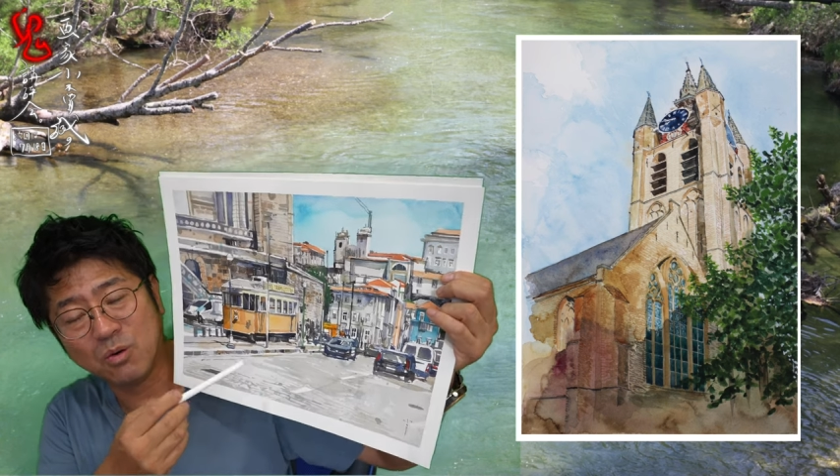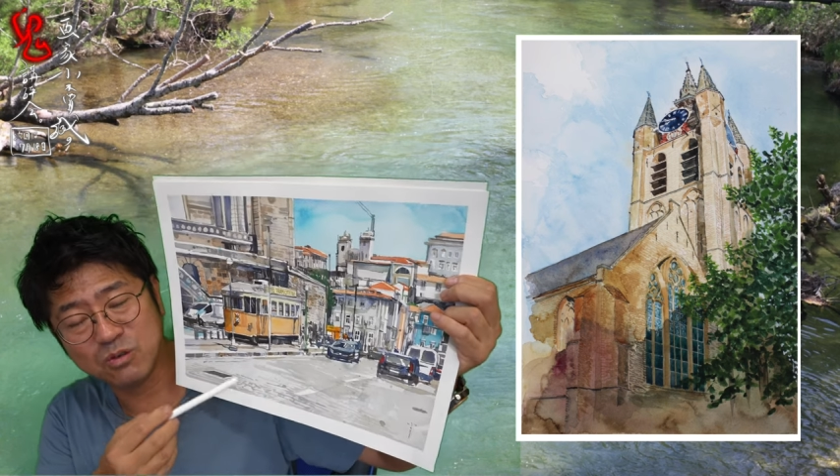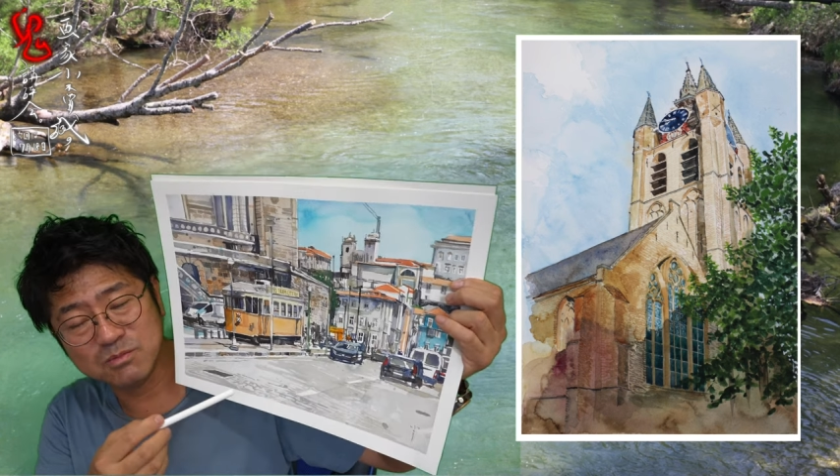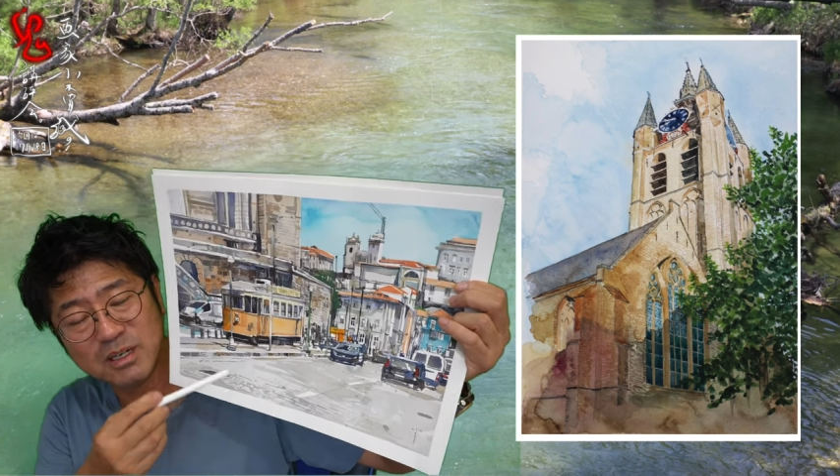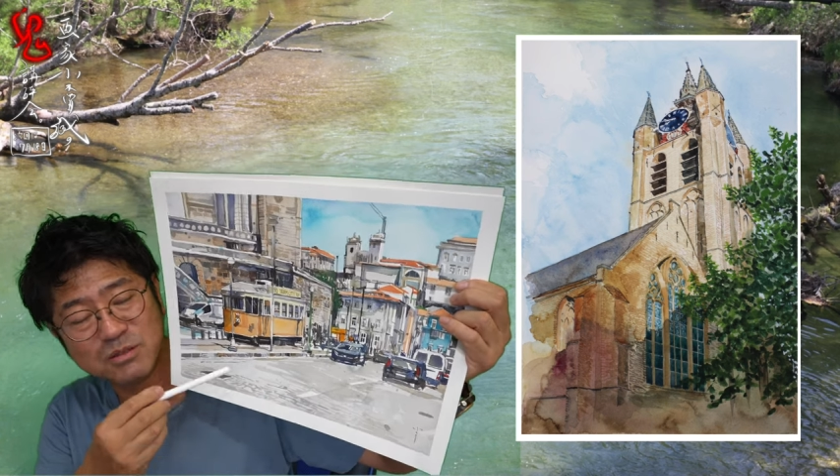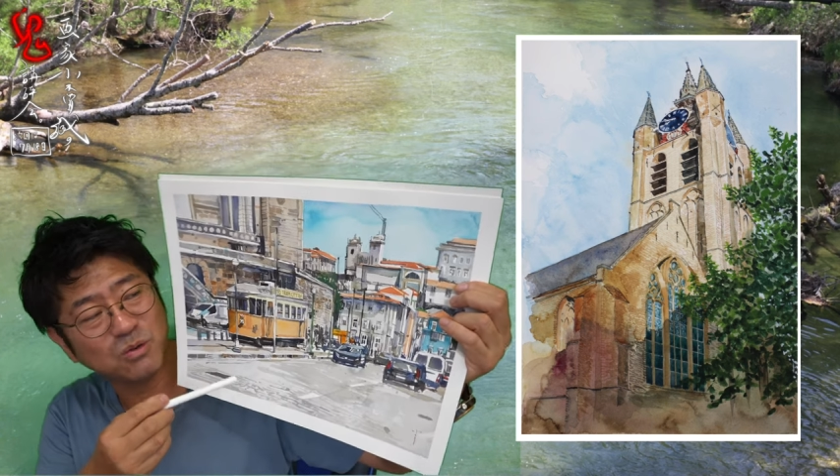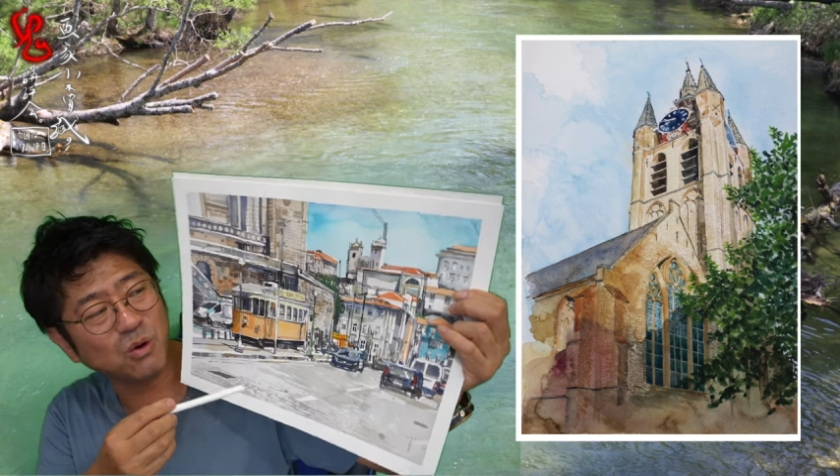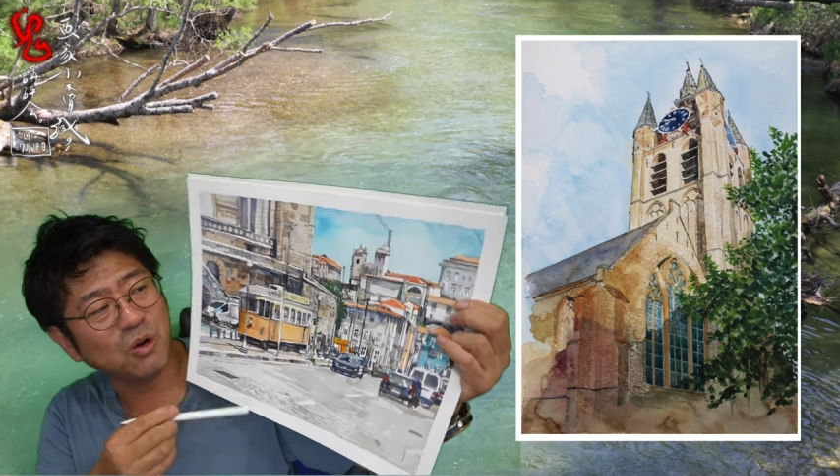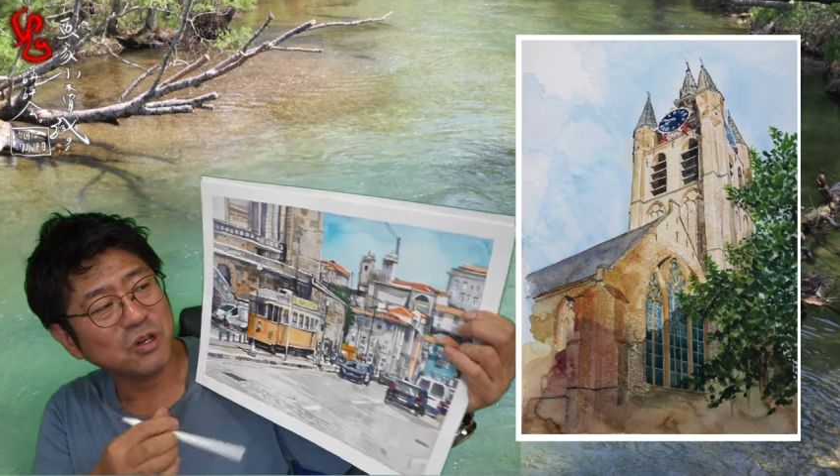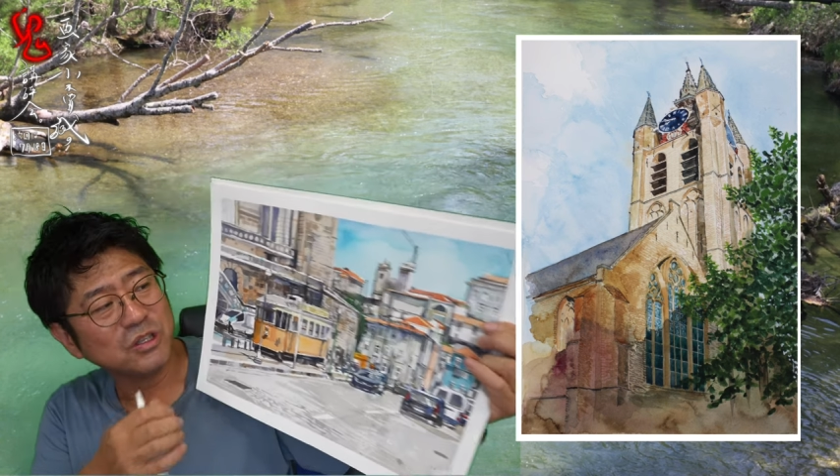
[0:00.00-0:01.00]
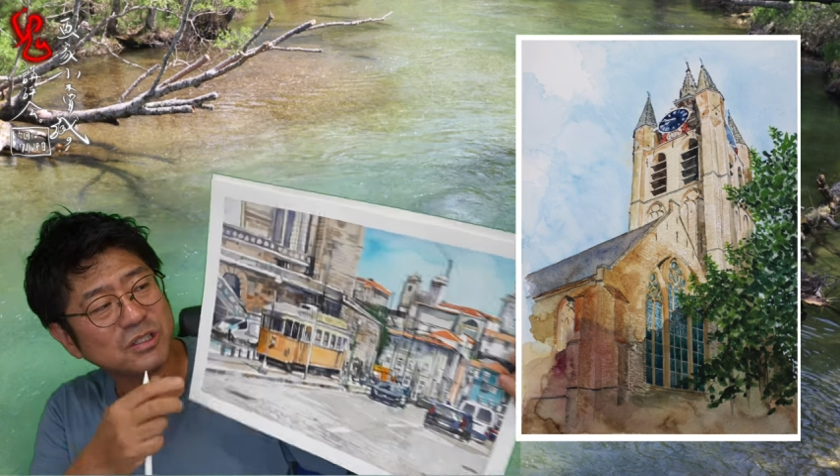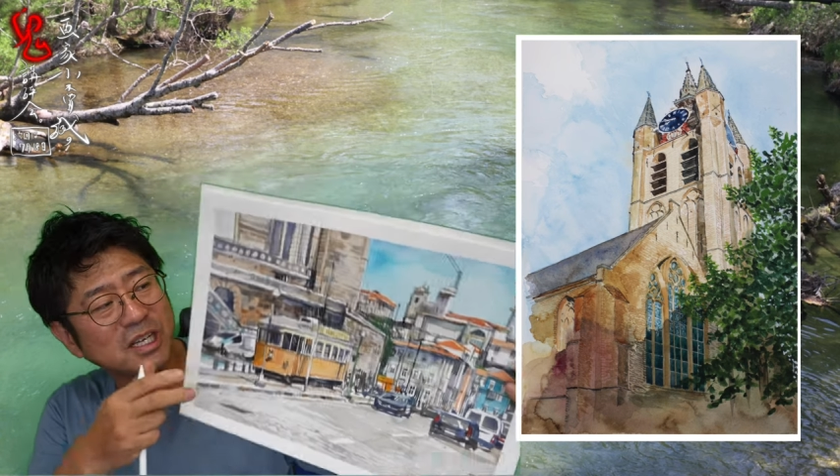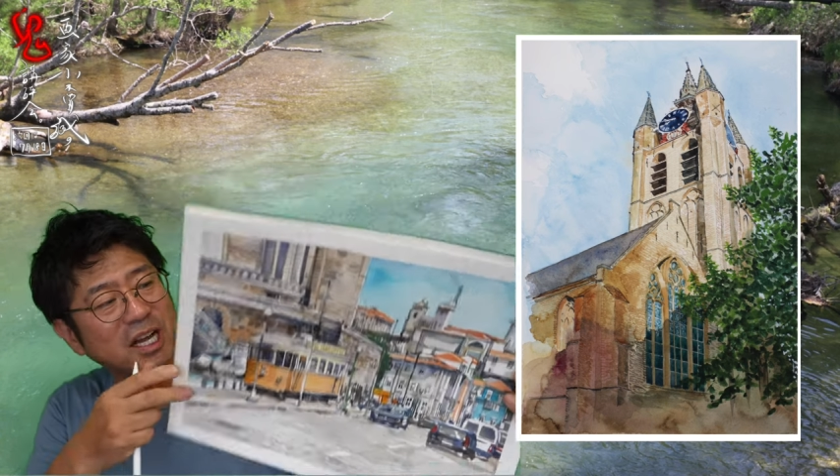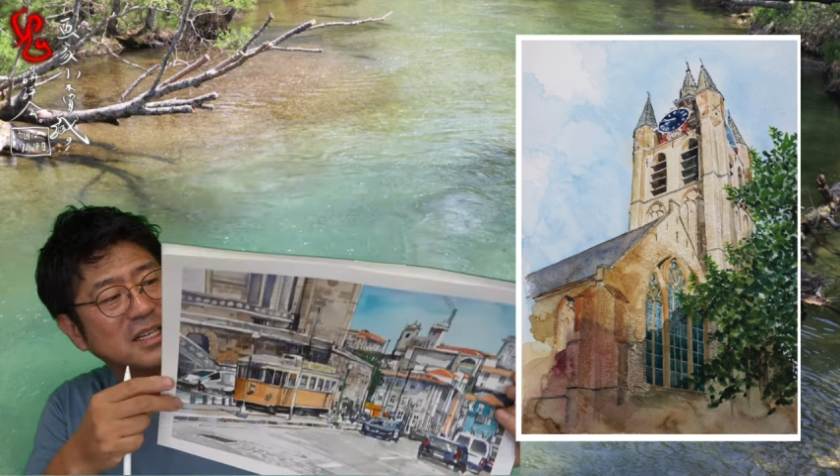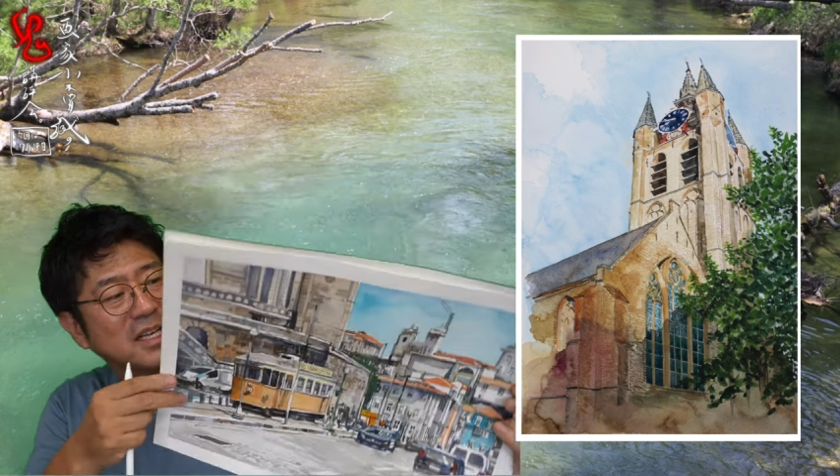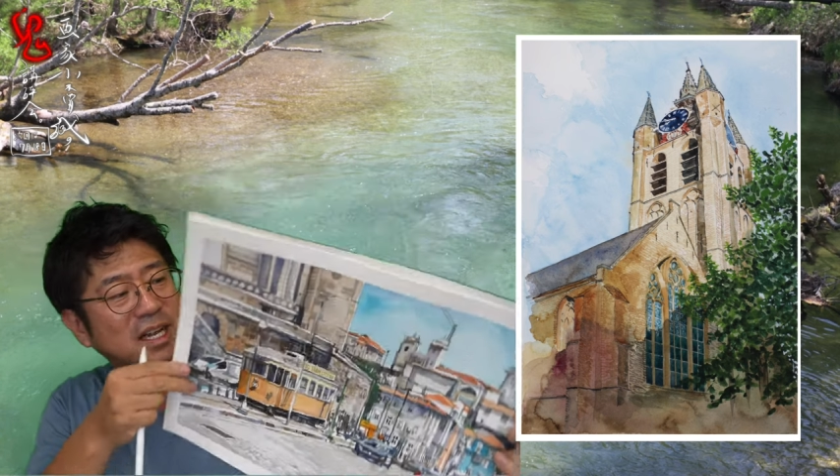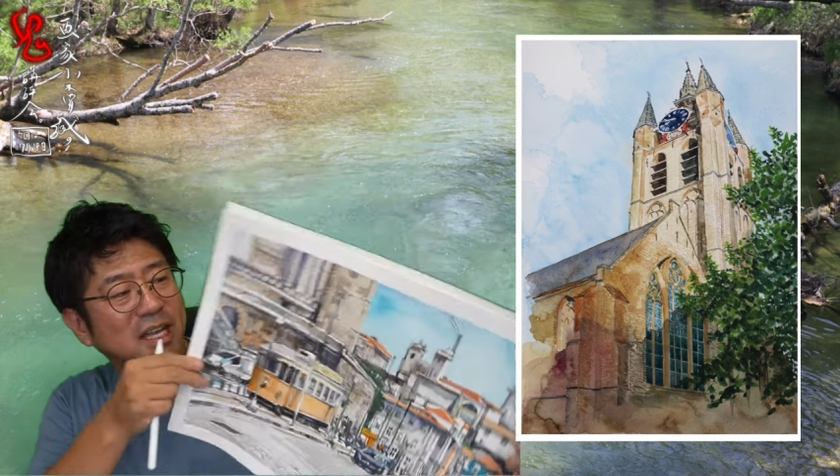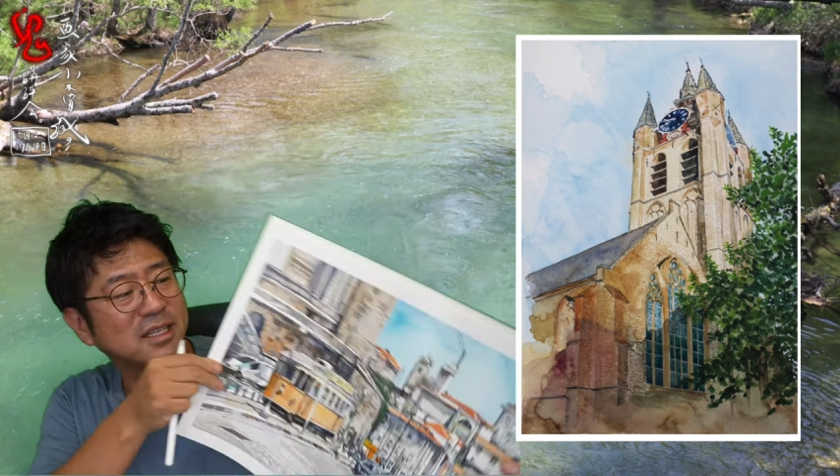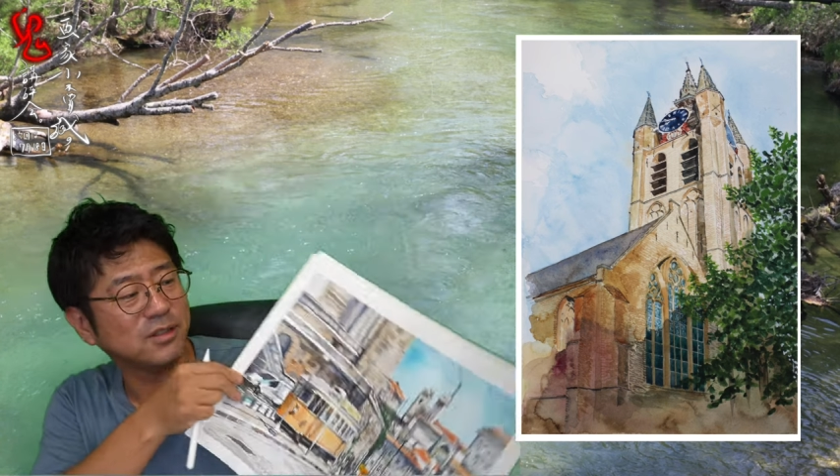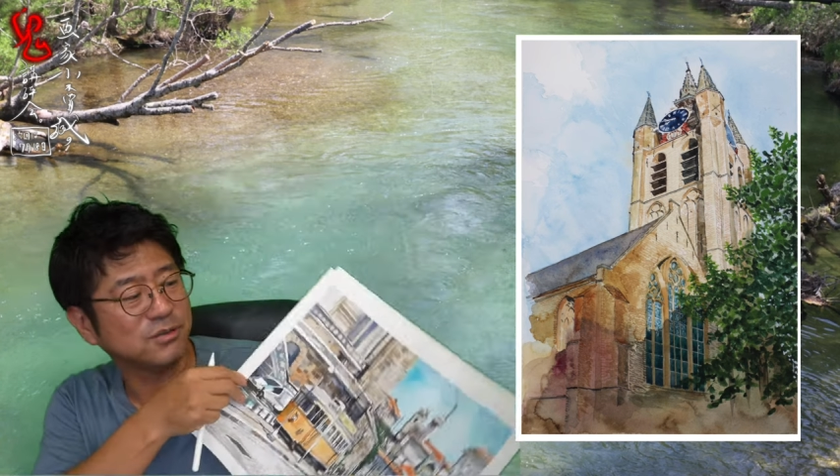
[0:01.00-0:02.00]
こう、うまくこう、使えた
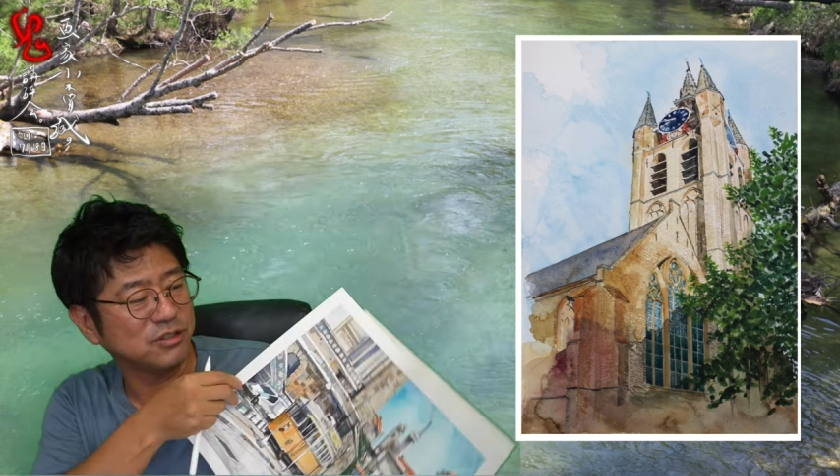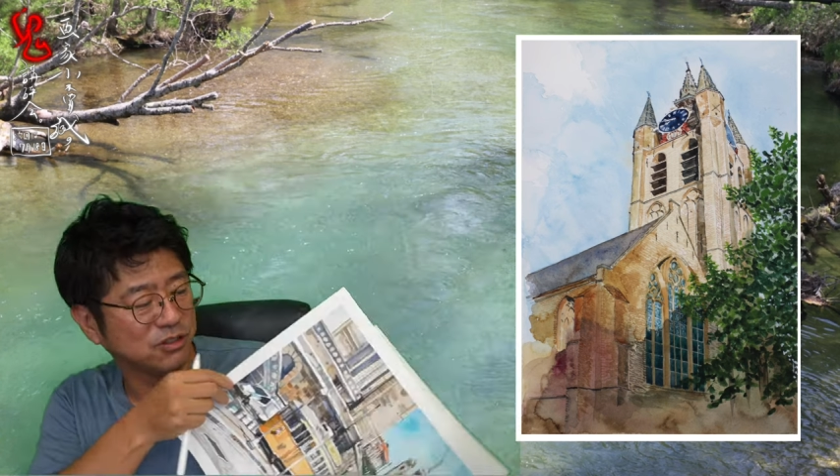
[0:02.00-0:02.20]
なというふう